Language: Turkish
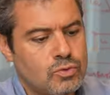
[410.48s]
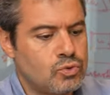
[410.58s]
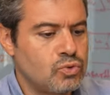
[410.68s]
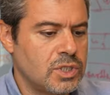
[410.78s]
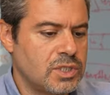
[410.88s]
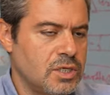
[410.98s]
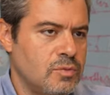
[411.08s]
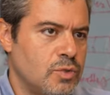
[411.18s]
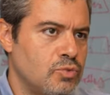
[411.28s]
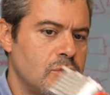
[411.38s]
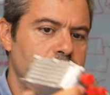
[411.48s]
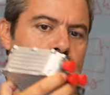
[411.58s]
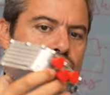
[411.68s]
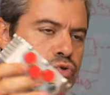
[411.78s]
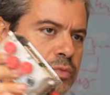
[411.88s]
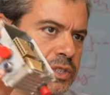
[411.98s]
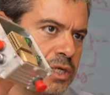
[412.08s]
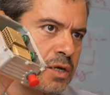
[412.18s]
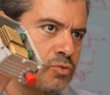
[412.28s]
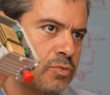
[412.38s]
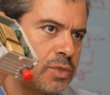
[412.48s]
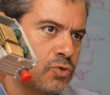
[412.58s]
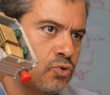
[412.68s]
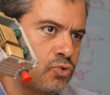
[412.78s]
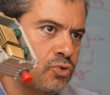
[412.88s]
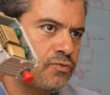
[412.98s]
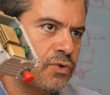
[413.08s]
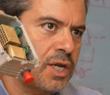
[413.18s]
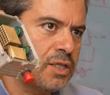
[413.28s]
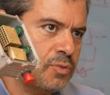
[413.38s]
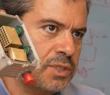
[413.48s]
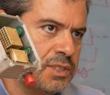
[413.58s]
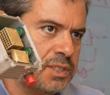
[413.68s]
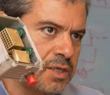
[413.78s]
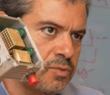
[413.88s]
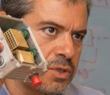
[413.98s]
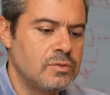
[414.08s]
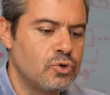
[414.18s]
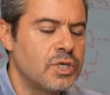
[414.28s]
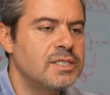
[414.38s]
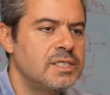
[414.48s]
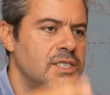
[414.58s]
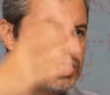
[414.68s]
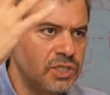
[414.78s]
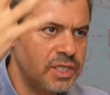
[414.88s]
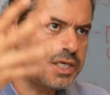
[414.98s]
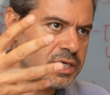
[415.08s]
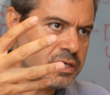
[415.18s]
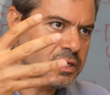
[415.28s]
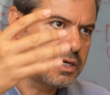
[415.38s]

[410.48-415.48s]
kutu tasarımı. Bu da bir kutu mesela. Bu da mikro uydu fırlatma sistemi. Roketin içindeki